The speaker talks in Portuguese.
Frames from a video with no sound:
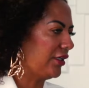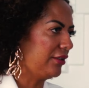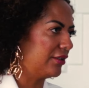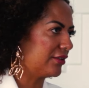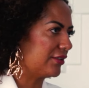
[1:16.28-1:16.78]

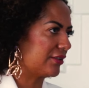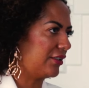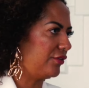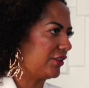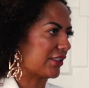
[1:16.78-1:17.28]
lindas nessa
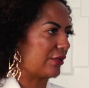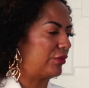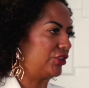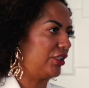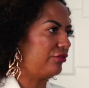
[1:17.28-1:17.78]
revista
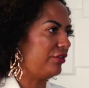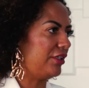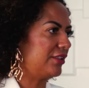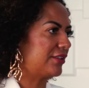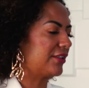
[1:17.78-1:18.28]
capa de
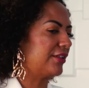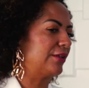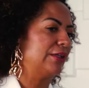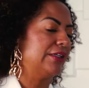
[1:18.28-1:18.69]
revista,